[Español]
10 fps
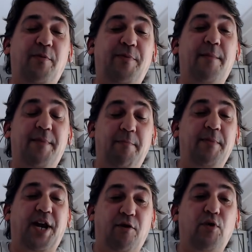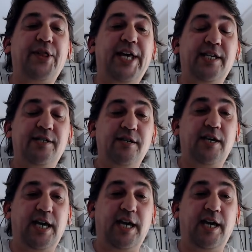Pero, mira, me, recuerdas
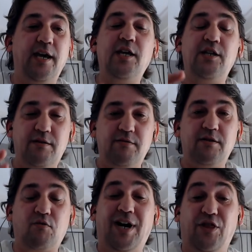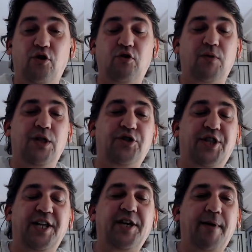eh, cuando, cuando
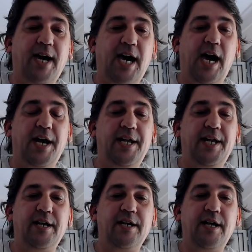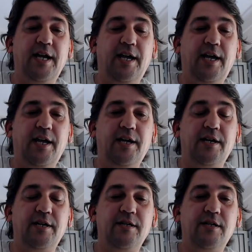entré a trabajar en,
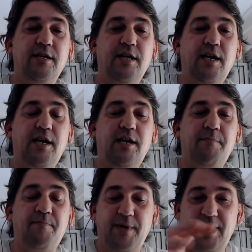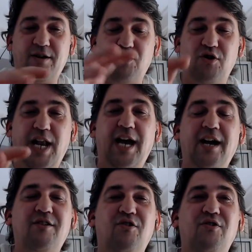eh, con,
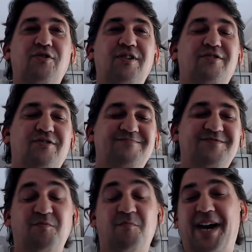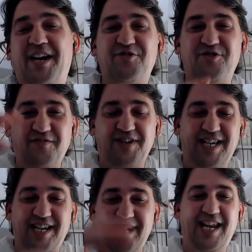la, con, Microsoft,
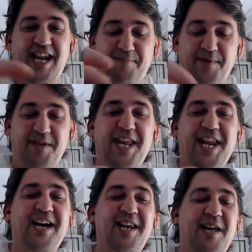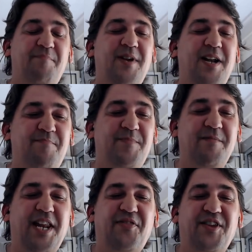el, la primera, el
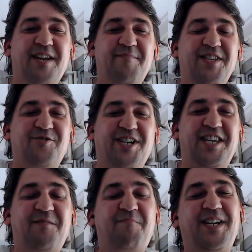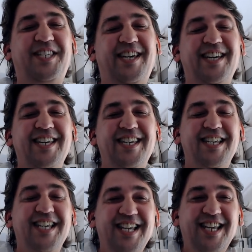primer acercamiento aquí en España,
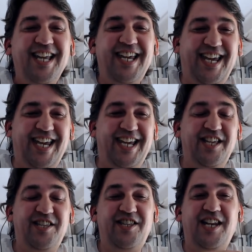eh,